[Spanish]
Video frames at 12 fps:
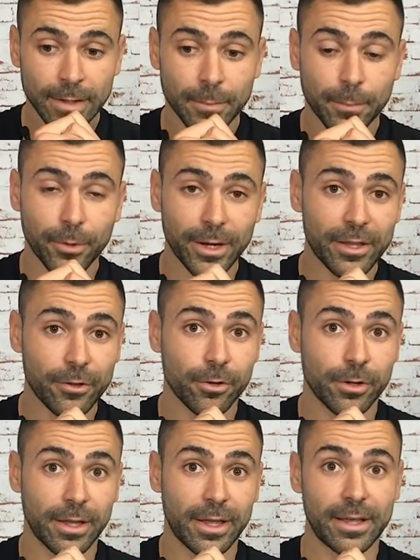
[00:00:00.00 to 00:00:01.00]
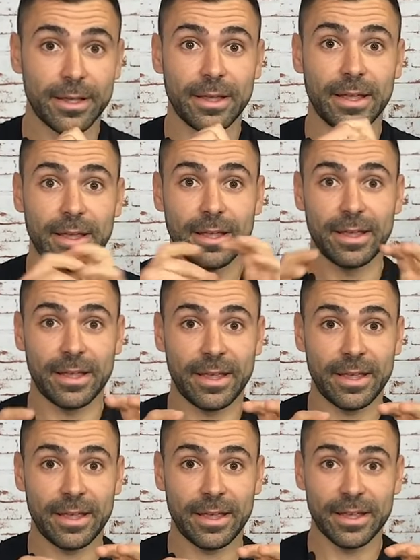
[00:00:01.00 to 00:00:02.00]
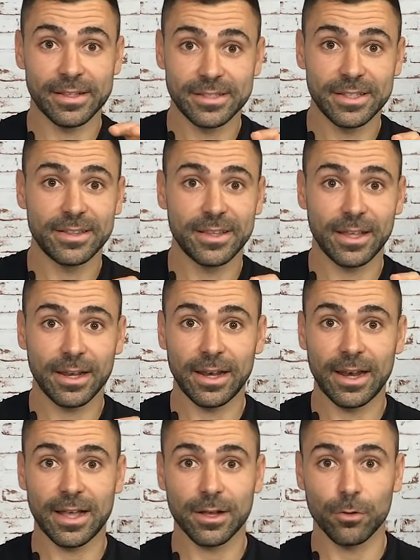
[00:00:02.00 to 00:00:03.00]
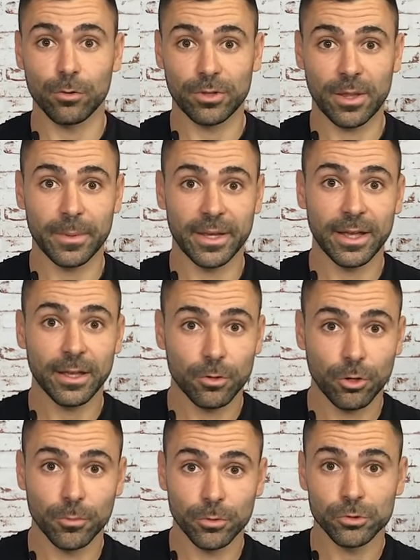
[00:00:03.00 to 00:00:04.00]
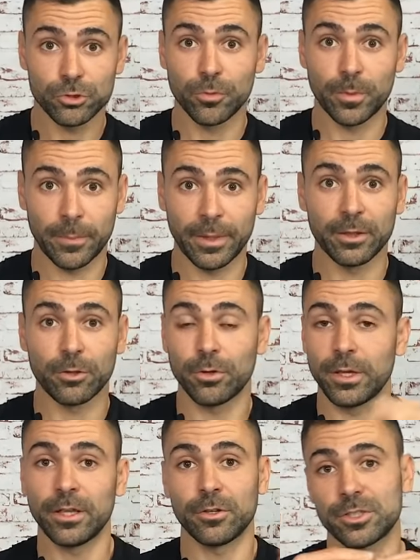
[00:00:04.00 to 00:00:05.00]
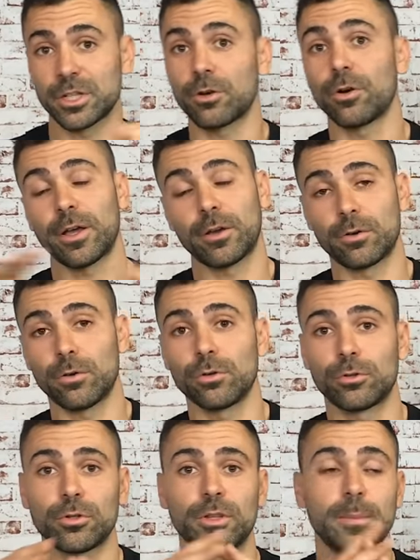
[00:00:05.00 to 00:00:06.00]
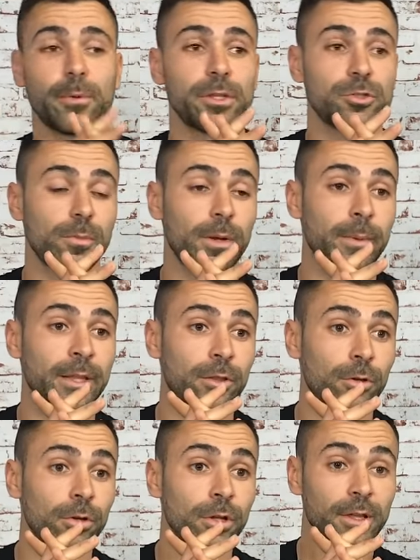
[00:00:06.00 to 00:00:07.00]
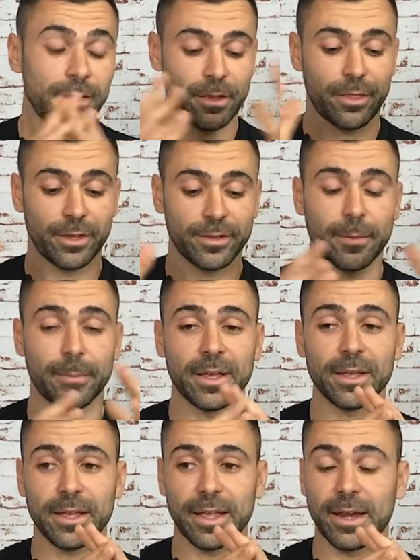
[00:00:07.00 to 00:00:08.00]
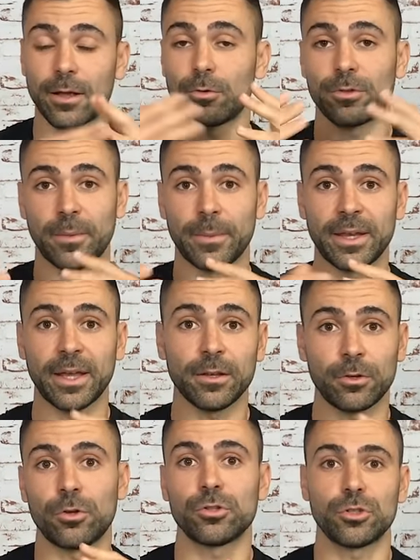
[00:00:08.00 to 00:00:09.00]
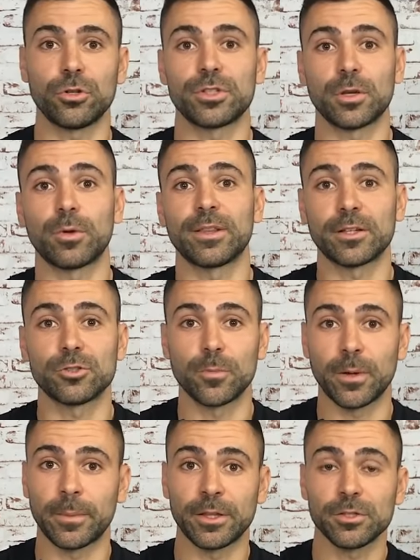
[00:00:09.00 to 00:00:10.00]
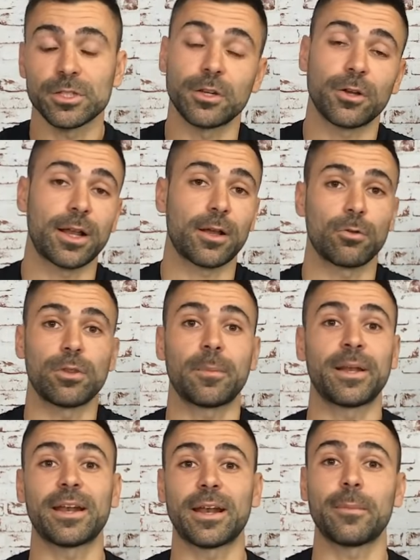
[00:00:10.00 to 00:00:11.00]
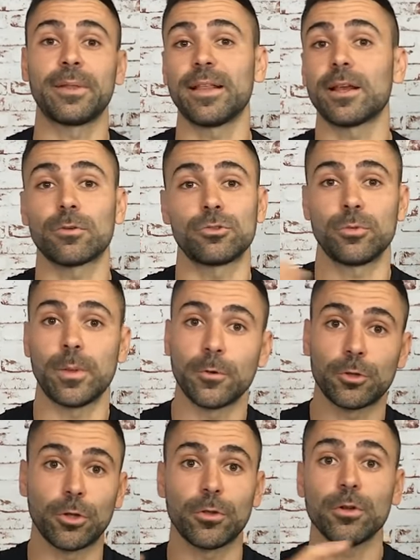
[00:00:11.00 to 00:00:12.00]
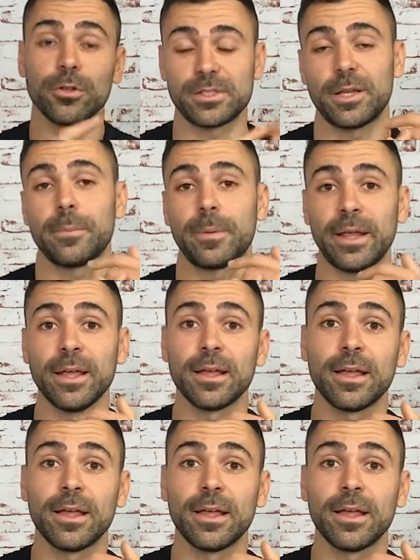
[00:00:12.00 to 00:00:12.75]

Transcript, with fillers: Por ello, eh, existe la glutamina como suplemento y no se cogen otros tipos de suplementos. Decir también que la glutamina no solo se encuentra en suplementos, sino que la glutamina realmente la consumimos todos siempre